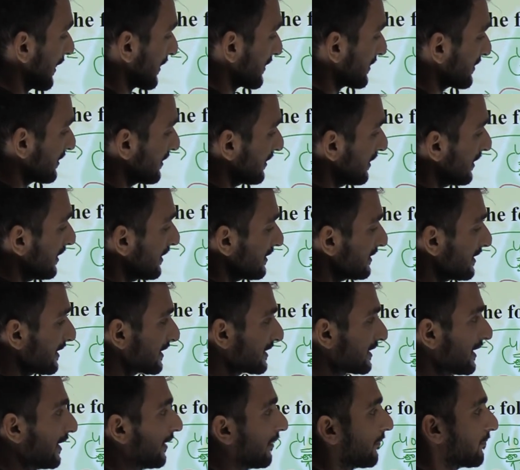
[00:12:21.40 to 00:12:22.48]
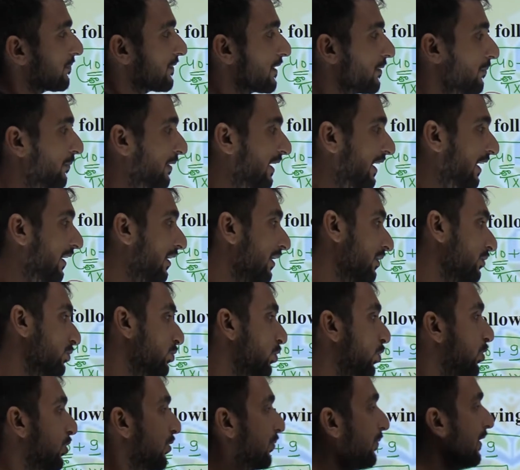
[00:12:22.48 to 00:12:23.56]
एक्स जैसे मैं
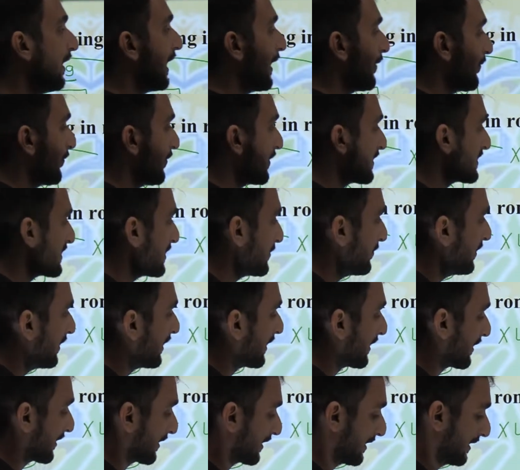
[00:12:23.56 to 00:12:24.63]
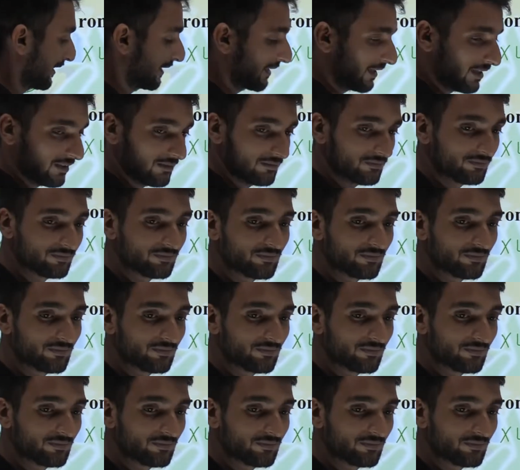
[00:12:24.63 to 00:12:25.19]
नॉर्मल आप वैसे भी लर्न कर लेना